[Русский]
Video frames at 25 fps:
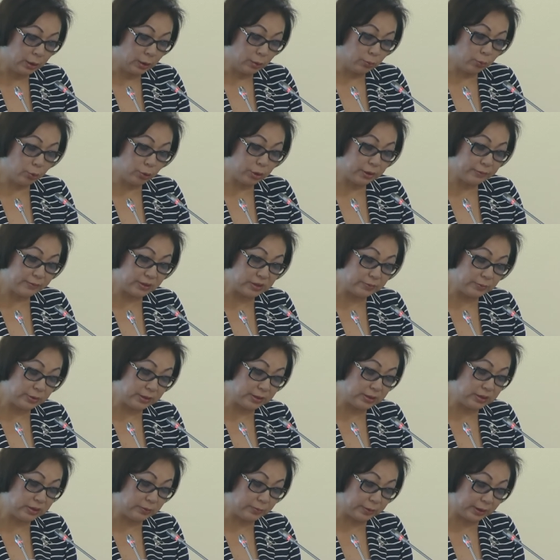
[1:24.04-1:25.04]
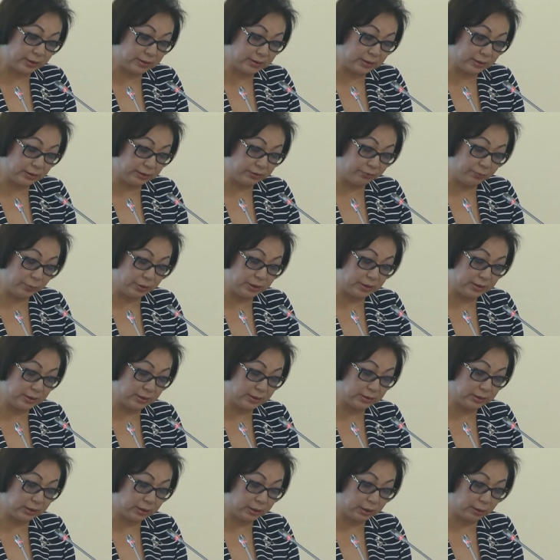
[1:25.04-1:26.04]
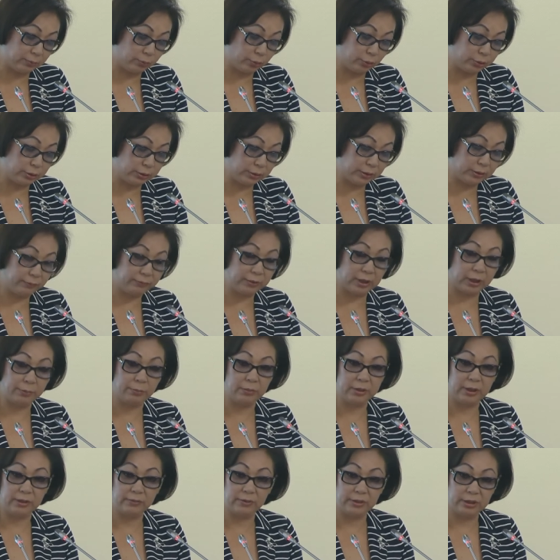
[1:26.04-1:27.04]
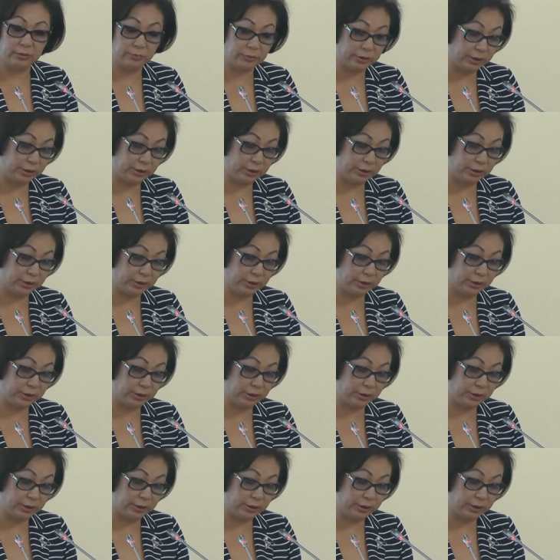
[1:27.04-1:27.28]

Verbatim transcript: Более 80% медицинских работников, как мы говорим,